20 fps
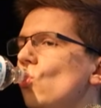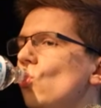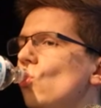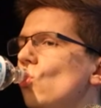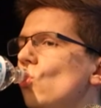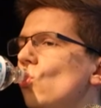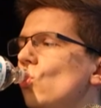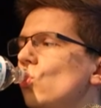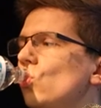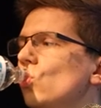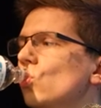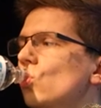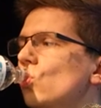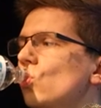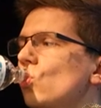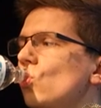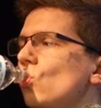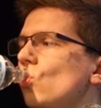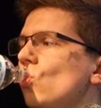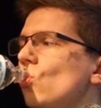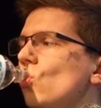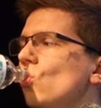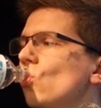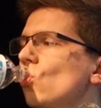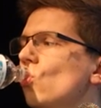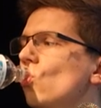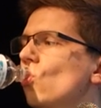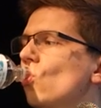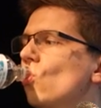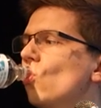Ja, cool. Ähm,
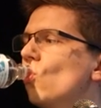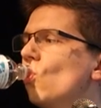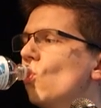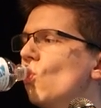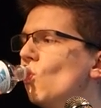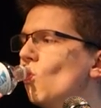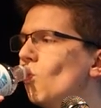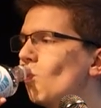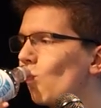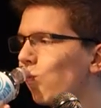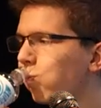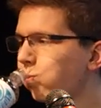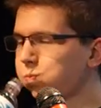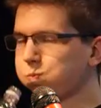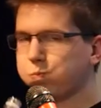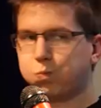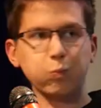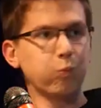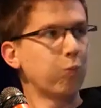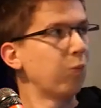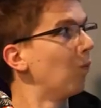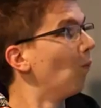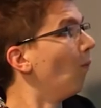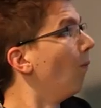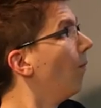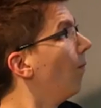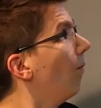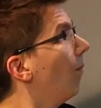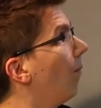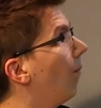ich kann auch
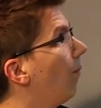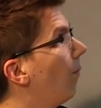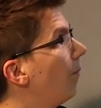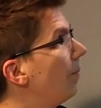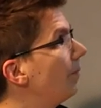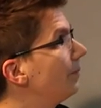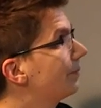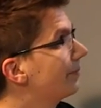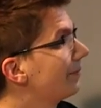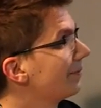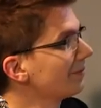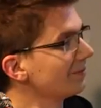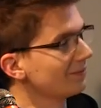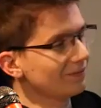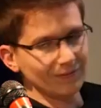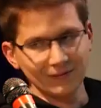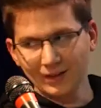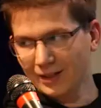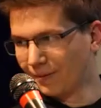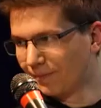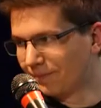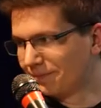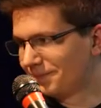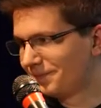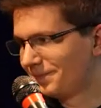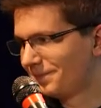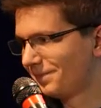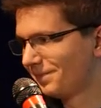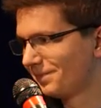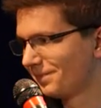nur berichten, dass die ähm,
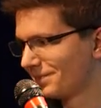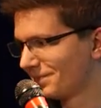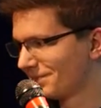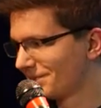immer sehr